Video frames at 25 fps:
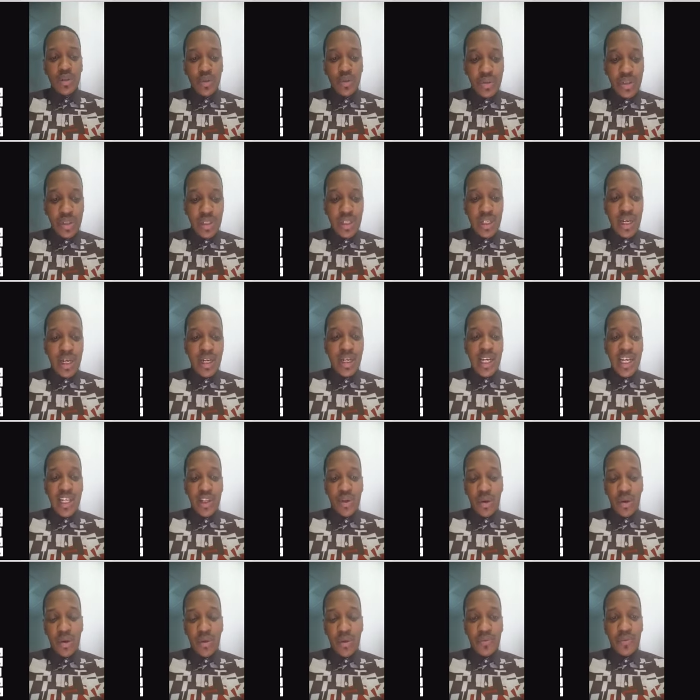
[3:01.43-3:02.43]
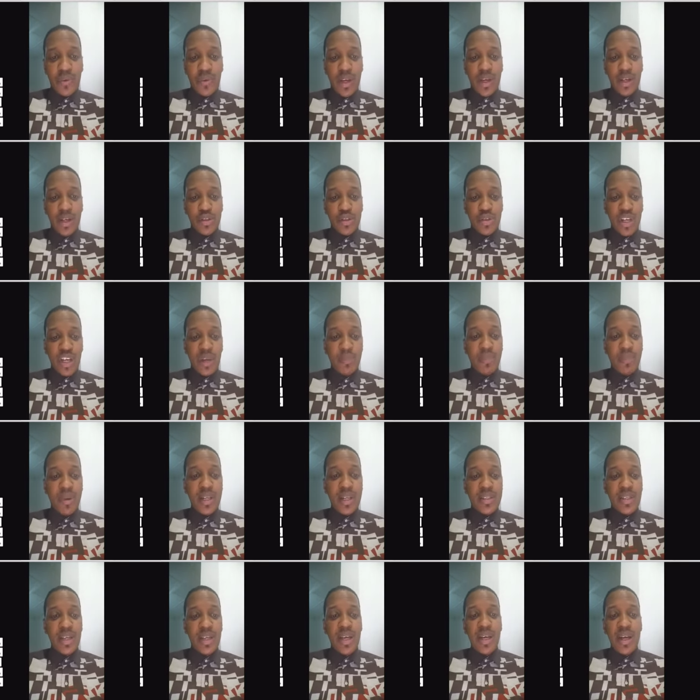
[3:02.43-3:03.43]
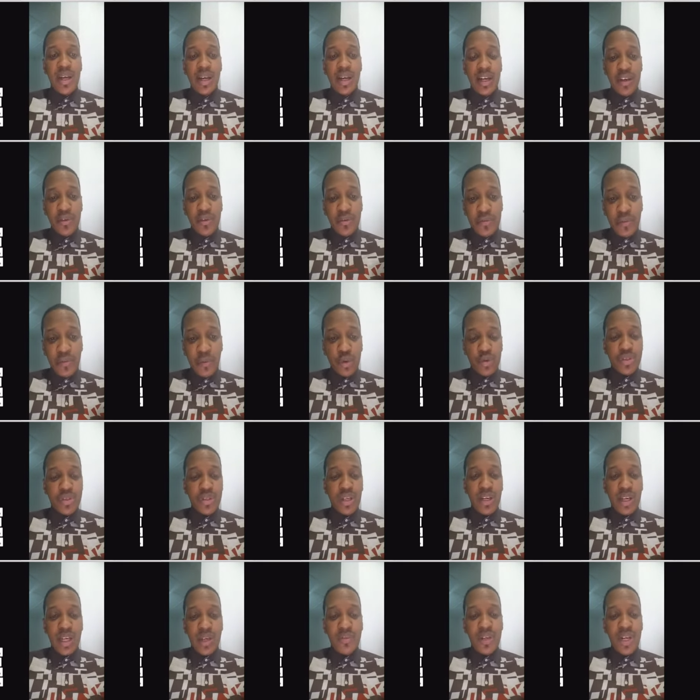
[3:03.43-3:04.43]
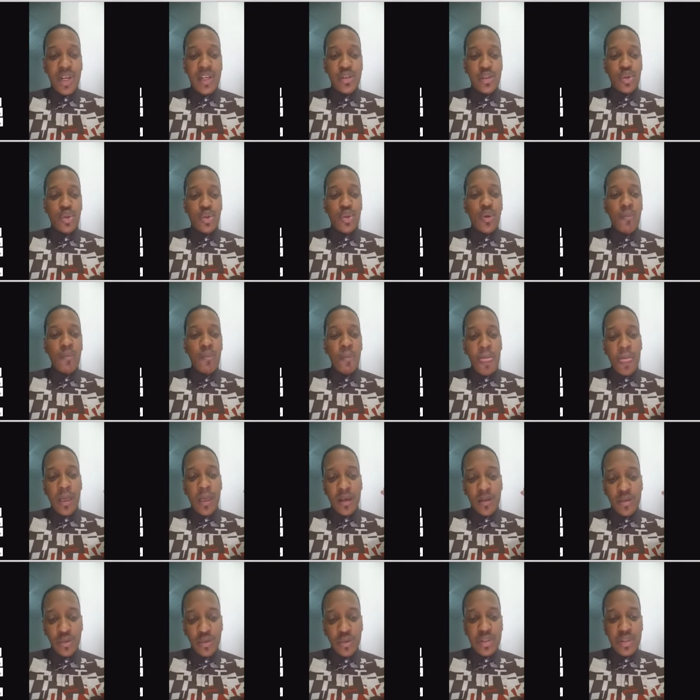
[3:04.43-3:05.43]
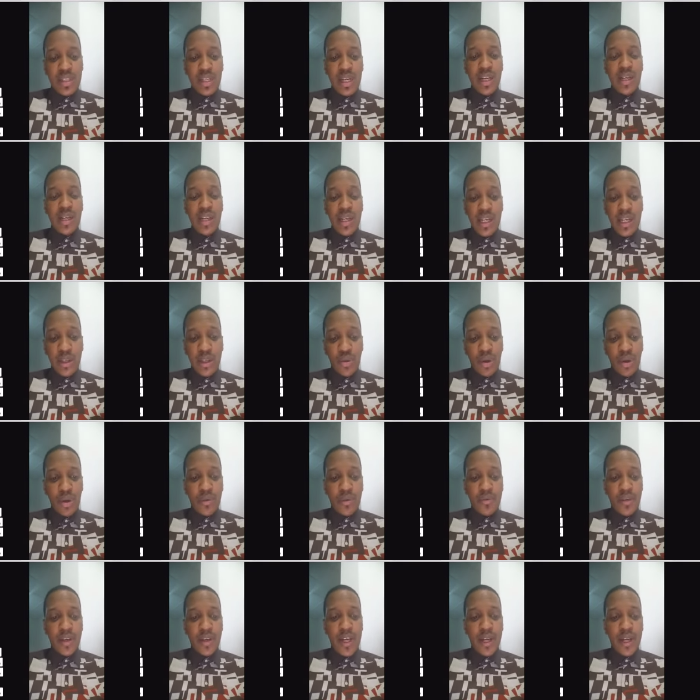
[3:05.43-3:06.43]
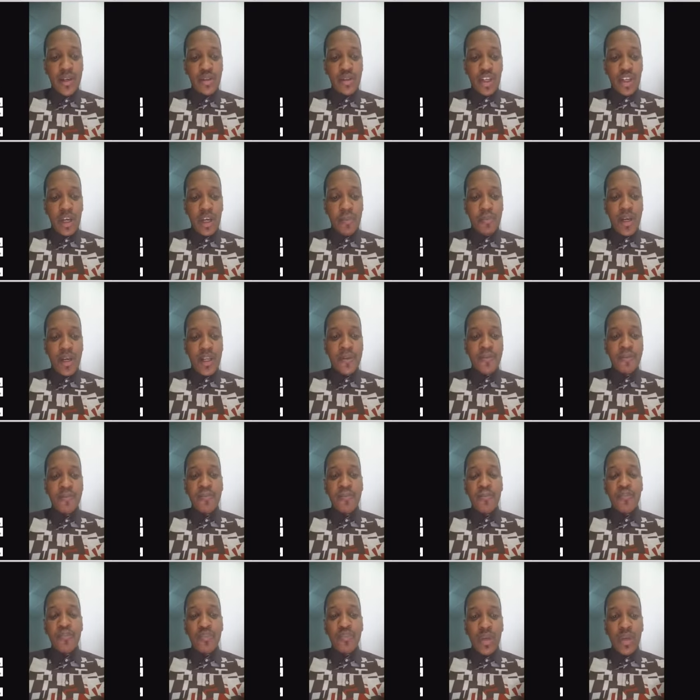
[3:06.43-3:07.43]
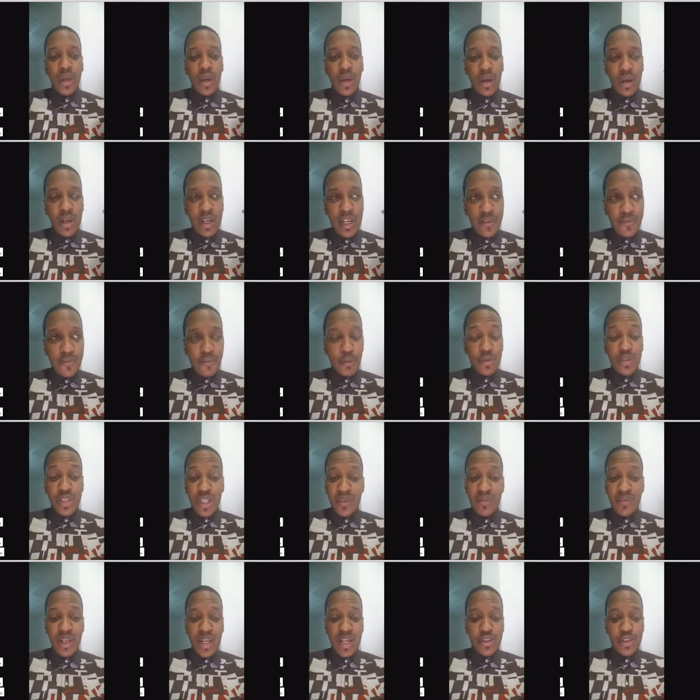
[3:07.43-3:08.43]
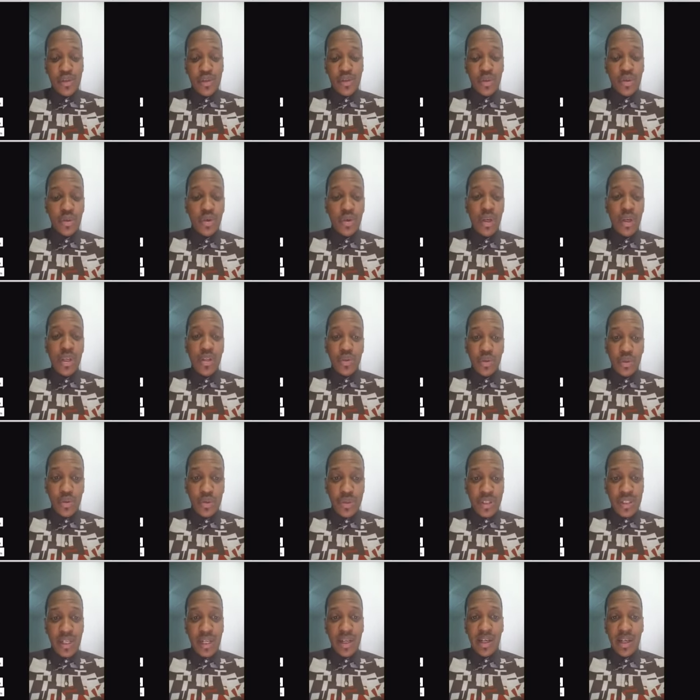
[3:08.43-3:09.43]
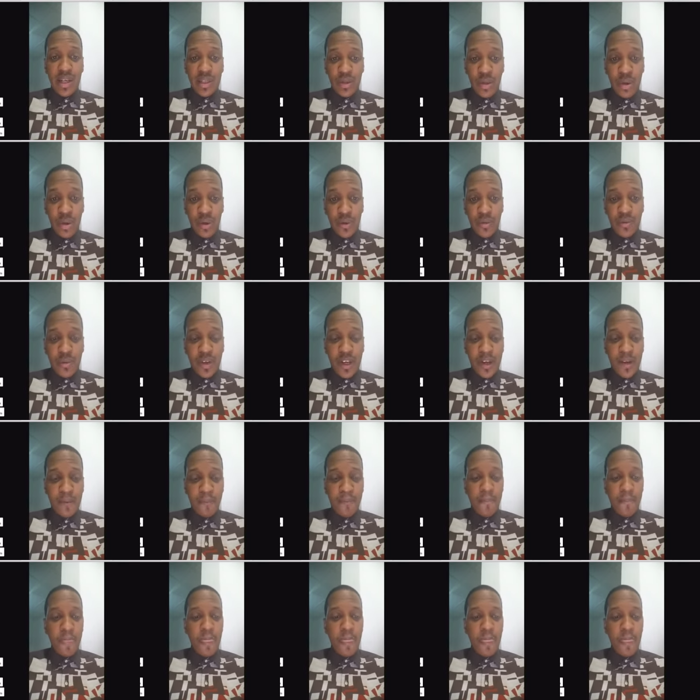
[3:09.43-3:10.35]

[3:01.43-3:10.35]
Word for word: du ciel et de l'enfer. Je répète, les fausses révélations du ciel et de l'enfer. Je répète, euh, les fausses révélations du ciel et de l'enfer.